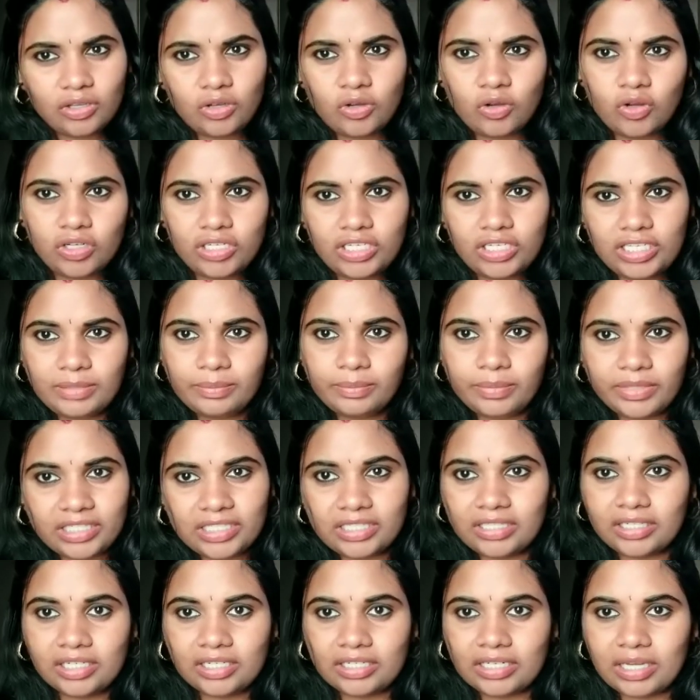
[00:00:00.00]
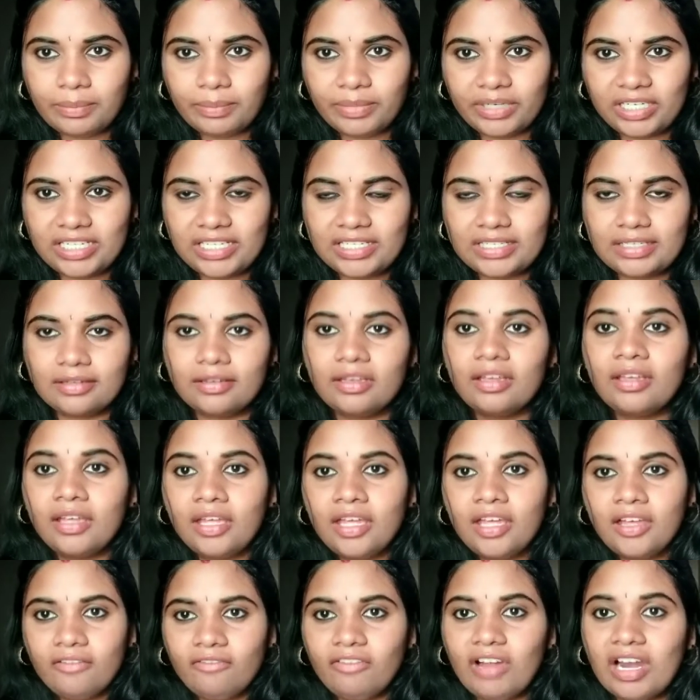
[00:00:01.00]
కొన్ని పర్టికులర్ కంపెనీస్
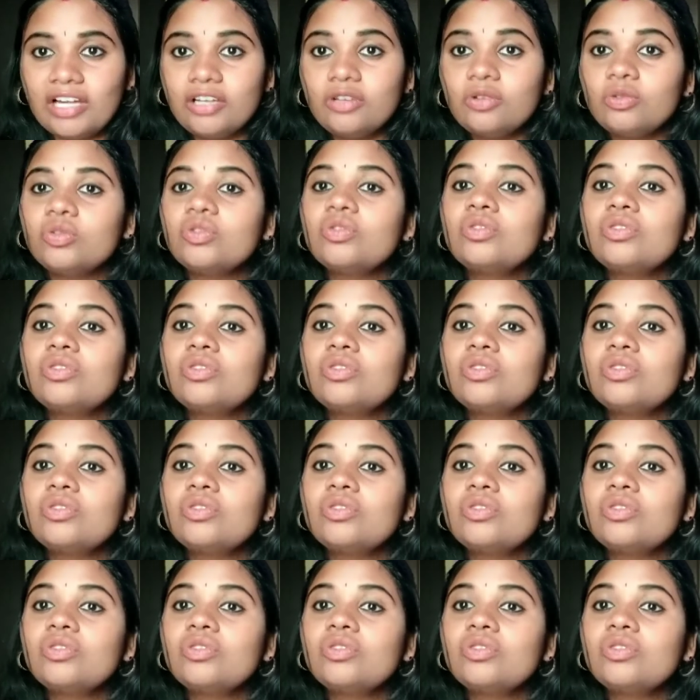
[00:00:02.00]
వాళ్ళు